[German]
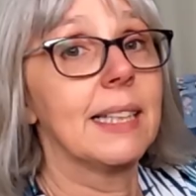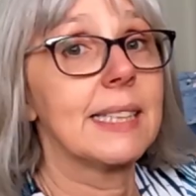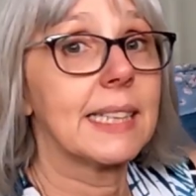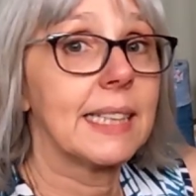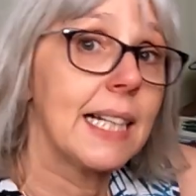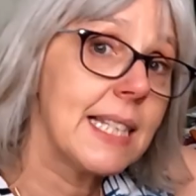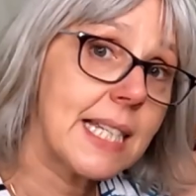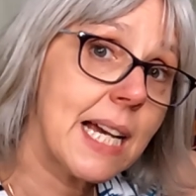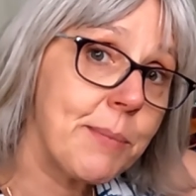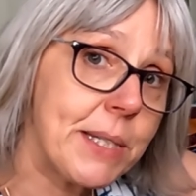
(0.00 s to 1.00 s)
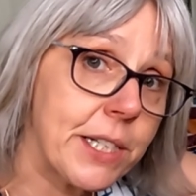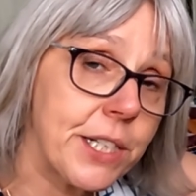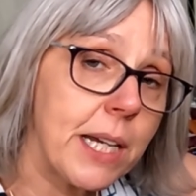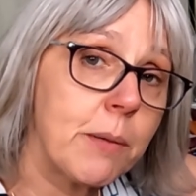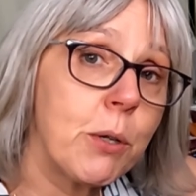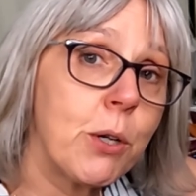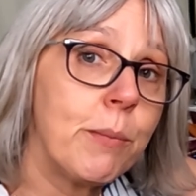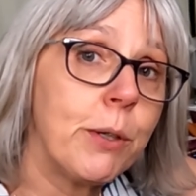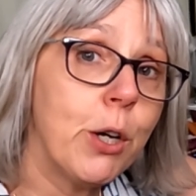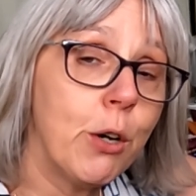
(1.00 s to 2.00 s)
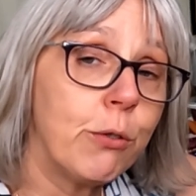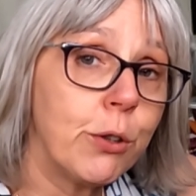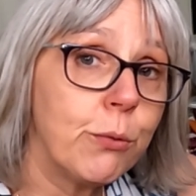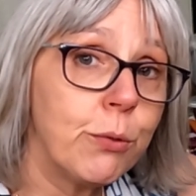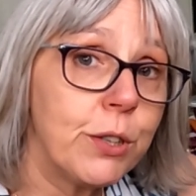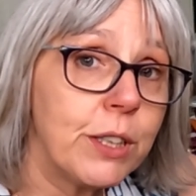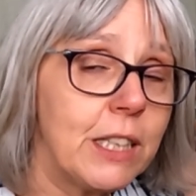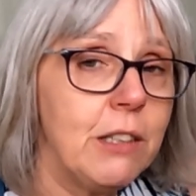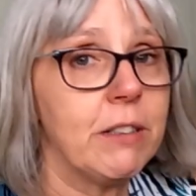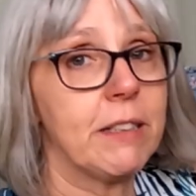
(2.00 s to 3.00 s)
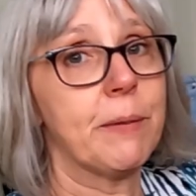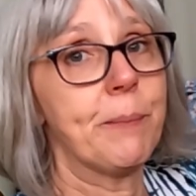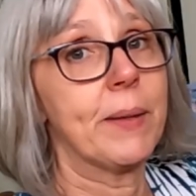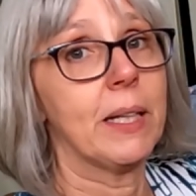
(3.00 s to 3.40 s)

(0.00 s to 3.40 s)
Das Ganze habe ich geschenkt bekommen von Ute Kiewit.